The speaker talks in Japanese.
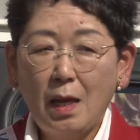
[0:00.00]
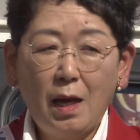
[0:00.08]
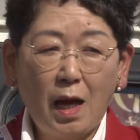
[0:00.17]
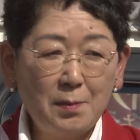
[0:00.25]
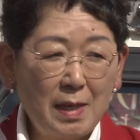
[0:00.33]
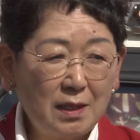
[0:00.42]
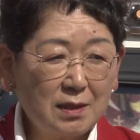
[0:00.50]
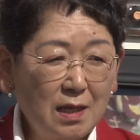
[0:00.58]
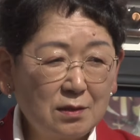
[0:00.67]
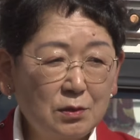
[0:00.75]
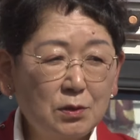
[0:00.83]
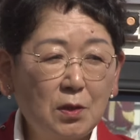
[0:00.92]
アメリカ
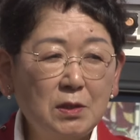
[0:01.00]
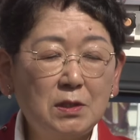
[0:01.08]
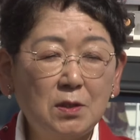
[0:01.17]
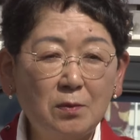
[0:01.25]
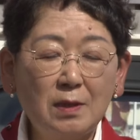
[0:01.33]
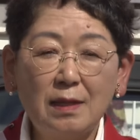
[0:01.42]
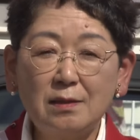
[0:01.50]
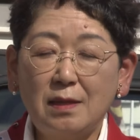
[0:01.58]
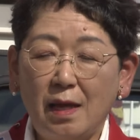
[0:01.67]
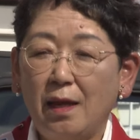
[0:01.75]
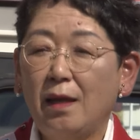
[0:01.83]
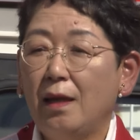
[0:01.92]
軍と一緒になっ
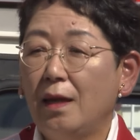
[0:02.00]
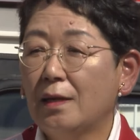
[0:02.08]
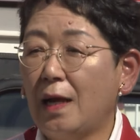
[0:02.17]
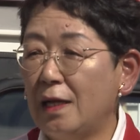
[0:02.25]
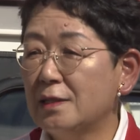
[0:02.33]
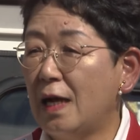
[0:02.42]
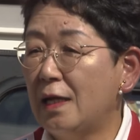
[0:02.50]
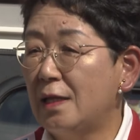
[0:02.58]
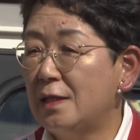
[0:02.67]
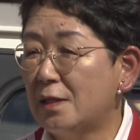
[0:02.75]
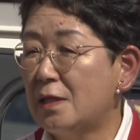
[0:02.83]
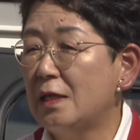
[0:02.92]
て海外へ
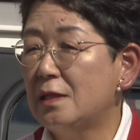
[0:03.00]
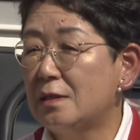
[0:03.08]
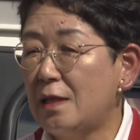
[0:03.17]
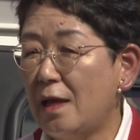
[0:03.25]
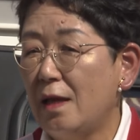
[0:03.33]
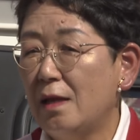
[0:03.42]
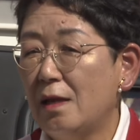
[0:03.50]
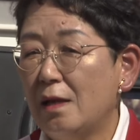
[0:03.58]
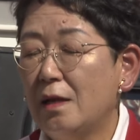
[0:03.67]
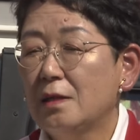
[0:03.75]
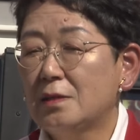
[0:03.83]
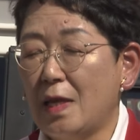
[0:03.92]
出て行って
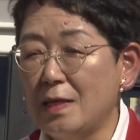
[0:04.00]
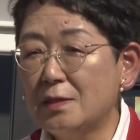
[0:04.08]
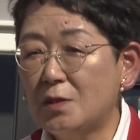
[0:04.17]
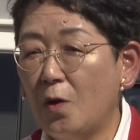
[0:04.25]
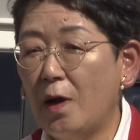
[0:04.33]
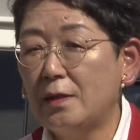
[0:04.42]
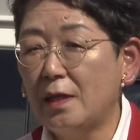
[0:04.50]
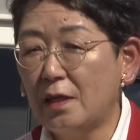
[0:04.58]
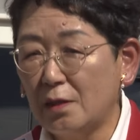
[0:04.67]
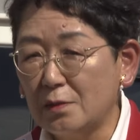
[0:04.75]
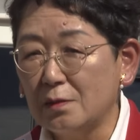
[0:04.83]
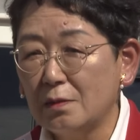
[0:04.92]
戦争がで
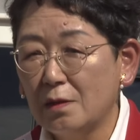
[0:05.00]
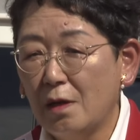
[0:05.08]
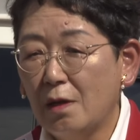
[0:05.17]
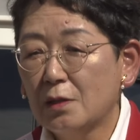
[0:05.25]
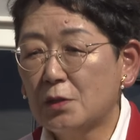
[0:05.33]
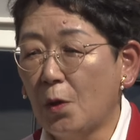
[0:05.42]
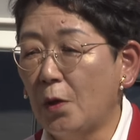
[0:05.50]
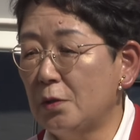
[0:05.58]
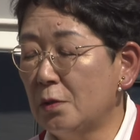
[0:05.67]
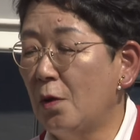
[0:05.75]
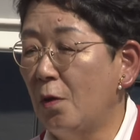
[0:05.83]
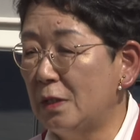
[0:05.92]
きる、そう
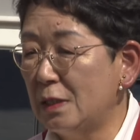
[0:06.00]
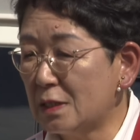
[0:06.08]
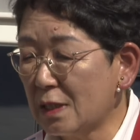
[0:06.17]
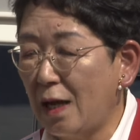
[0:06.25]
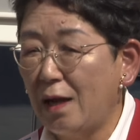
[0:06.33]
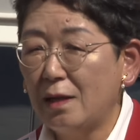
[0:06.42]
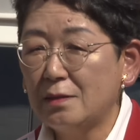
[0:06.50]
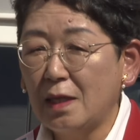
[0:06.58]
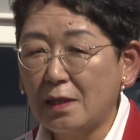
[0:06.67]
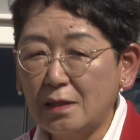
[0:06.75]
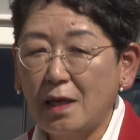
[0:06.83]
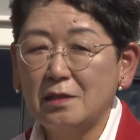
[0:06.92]
いう法律がで
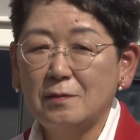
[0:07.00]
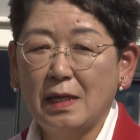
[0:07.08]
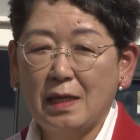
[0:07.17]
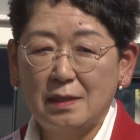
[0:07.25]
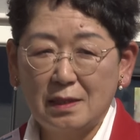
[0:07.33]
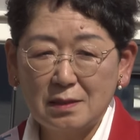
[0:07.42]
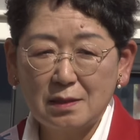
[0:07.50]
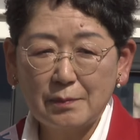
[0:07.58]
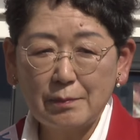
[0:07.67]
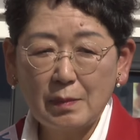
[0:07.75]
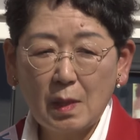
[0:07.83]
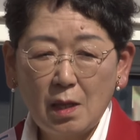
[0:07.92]
きているわけです。
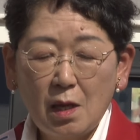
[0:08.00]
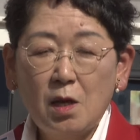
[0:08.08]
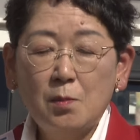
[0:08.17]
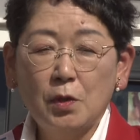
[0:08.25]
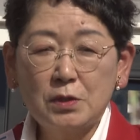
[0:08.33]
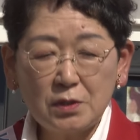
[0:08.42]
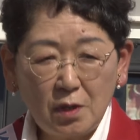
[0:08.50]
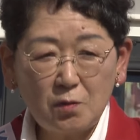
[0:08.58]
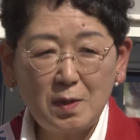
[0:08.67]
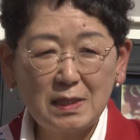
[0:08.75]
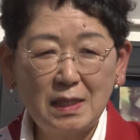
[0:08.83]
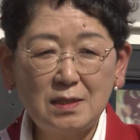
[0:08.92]
もちろん
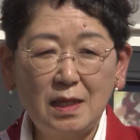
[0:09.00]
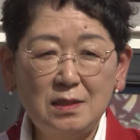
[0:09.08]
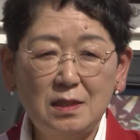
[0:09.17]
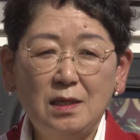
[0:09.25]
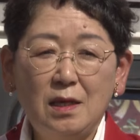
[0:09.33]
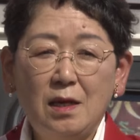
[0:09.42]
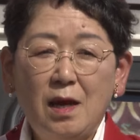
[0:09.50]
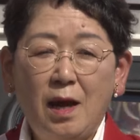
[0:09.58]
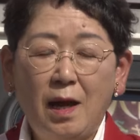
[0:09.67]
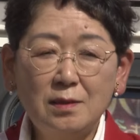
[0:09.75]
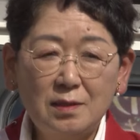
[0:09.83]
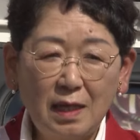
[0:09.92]
私たち
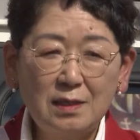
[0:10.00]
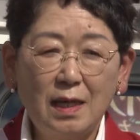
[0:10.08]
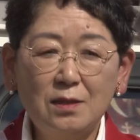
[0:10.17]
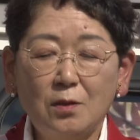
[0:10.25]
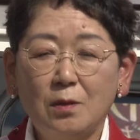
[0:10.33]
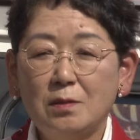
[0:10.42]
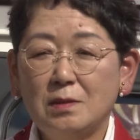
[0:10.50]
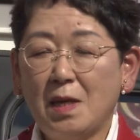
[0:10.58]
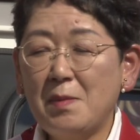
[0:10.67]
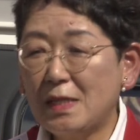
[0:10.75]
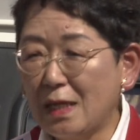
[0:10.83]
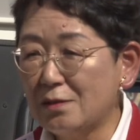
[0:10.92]
反対だと、
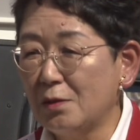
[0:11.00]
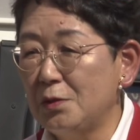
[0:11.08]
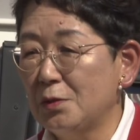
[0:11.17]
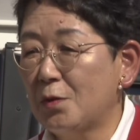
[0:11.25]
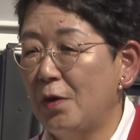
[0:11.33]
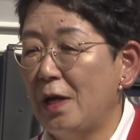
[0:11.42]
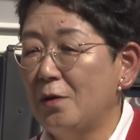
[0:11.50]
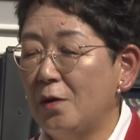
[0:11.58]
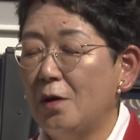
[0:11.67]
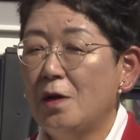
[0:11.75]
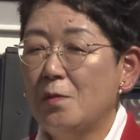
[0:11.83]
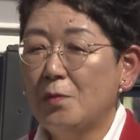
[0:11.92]
ダメだという声
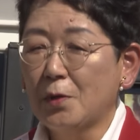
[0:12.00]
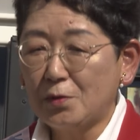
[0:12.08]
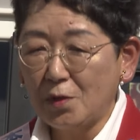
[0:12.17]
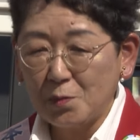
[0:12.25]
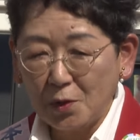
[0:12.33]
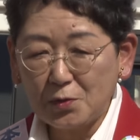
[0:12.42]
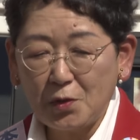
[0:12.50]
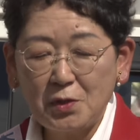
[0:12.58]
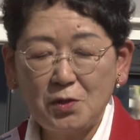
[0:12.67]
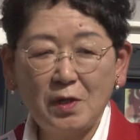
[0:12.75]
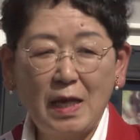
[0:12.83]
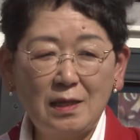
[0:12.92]
をもっともっと
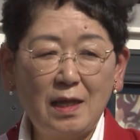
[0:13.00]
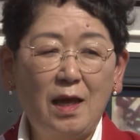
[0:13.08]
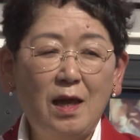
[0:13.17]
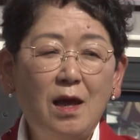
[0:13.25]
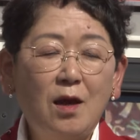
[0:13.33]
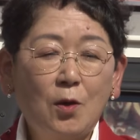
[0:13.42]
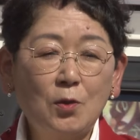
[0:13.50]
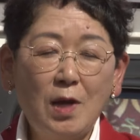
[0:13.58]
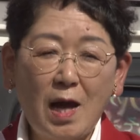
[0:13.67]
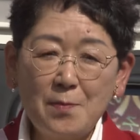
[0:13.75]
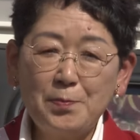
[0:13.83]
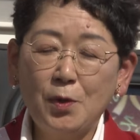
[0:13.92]
広げて、こ
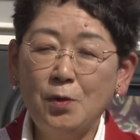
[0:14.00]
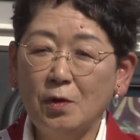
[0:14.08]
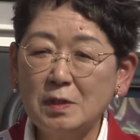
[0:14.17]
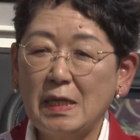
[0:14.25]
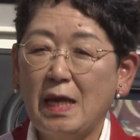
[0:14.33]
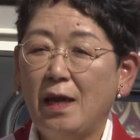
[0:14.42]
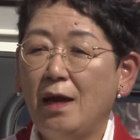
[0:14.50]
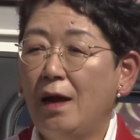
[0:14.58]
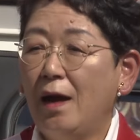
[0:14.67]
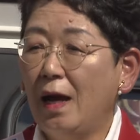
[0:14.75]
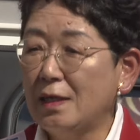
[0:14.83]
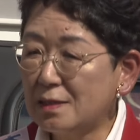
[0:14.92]
の安保法制
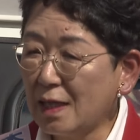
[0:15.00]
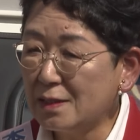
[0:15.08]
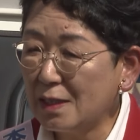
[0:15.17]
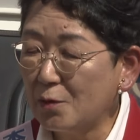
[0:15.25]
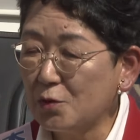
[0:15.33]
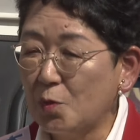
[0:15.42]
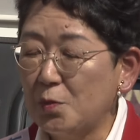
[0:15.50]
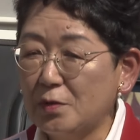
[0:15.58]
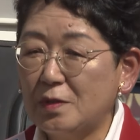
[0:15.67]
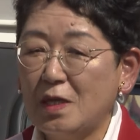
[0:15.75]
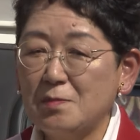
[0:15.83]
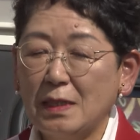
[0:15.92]
廃止させようと思っ
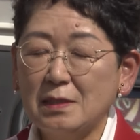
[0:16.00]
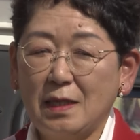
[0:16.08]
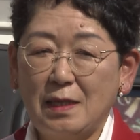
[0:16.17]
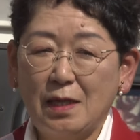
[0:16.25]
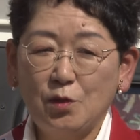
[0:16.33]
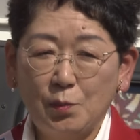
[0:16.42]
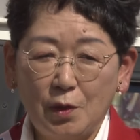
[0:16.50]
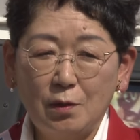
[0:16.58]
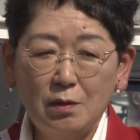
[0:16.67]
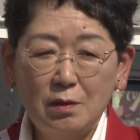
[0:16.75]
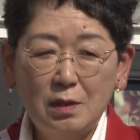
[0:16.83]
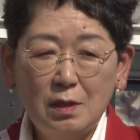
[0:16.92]
ていますけれども、
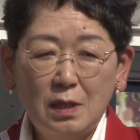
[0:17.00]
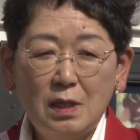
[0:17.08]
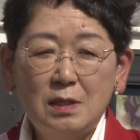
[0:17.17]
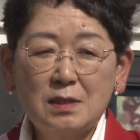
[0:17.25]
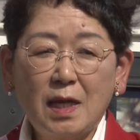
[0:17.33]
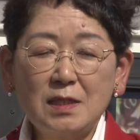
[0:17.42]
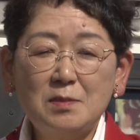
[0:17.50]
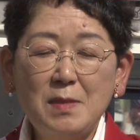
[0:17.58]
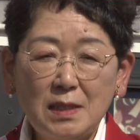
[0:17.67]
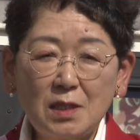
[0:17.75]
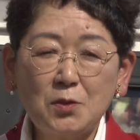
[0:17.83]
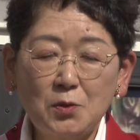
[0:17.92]
しかし
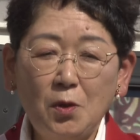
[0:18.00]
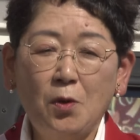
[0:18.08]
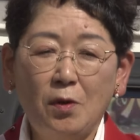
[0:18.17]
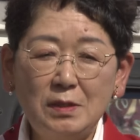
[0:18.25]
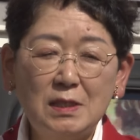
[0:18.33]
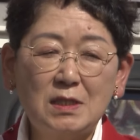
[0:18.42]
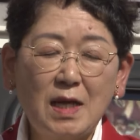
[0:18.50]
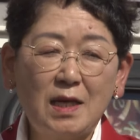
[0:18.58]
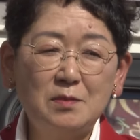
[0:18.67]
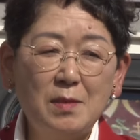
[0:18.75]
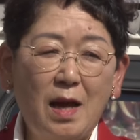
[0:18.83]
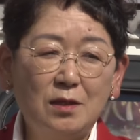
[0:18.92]
まだその法律が
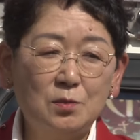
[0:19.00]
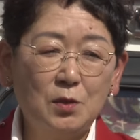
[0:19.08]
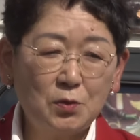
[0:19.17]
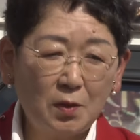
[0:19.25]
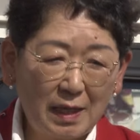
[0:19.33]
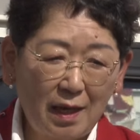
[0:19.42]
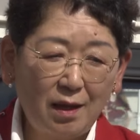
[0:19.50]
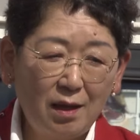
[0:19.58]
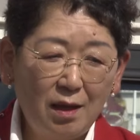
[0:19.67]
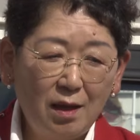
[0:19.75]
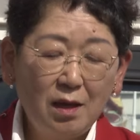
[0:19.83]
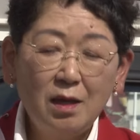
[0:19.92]
今ある下で
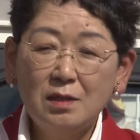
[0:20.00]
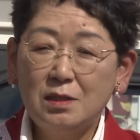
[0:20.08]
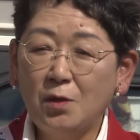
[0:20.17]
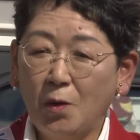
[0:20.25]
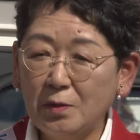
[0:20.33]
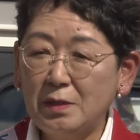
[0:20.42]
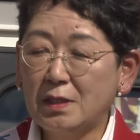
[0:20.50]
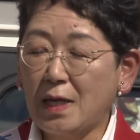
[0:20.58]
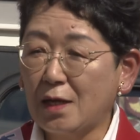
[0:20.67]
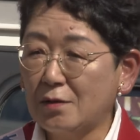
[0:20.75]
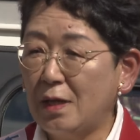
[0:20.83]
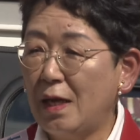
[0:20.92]
日本に
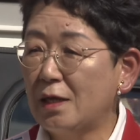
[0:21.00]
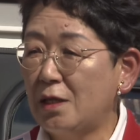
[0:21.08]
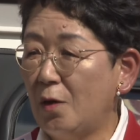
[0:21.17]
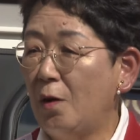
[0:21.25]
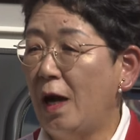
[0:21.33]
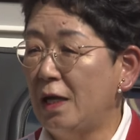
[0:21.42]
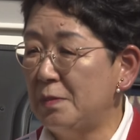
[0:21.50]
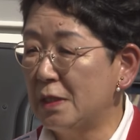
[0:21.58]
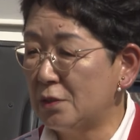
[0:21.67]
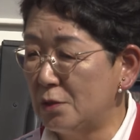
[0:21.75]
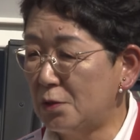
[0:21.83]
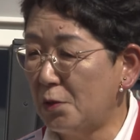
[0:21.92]
核兵器を配備
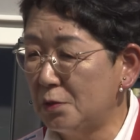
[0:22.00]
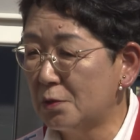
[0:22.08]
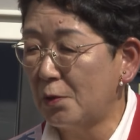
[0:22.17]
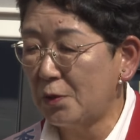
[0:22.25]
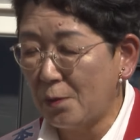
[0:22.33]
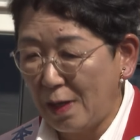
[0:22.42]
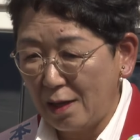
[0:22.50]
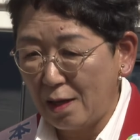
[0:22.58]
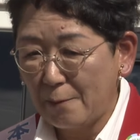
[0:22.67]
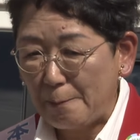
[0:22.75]
するということは、